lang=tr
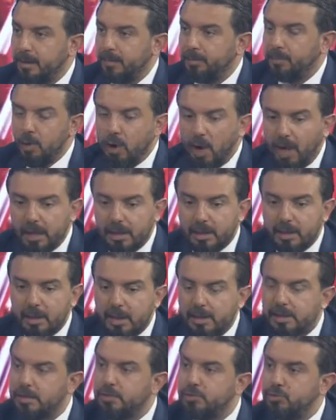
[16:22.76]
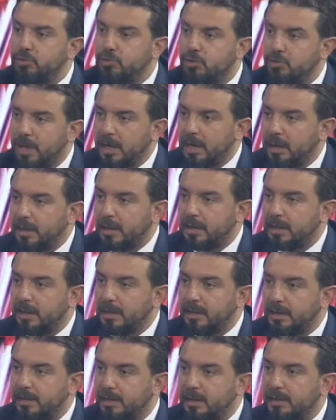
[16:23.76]
bu halkı nasıl bu duruma kadar
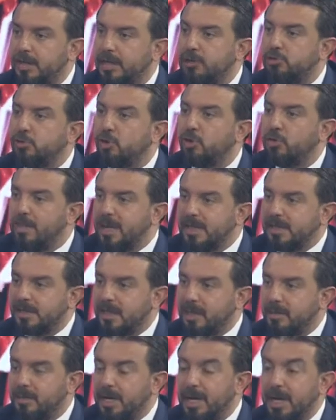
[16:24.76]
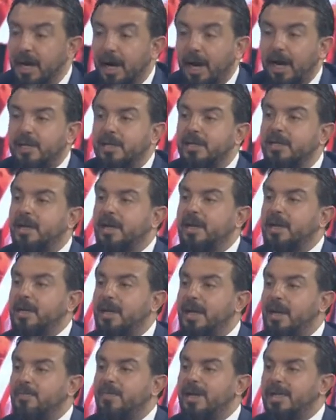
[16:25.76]
getirdin diye sormazlar mı? Akıllara
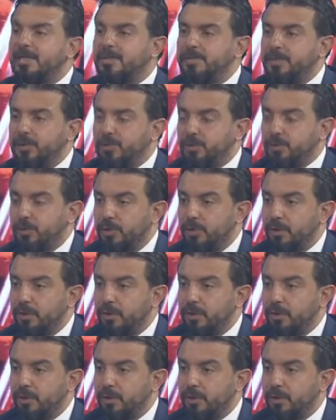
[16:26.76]
gelmez mi bu?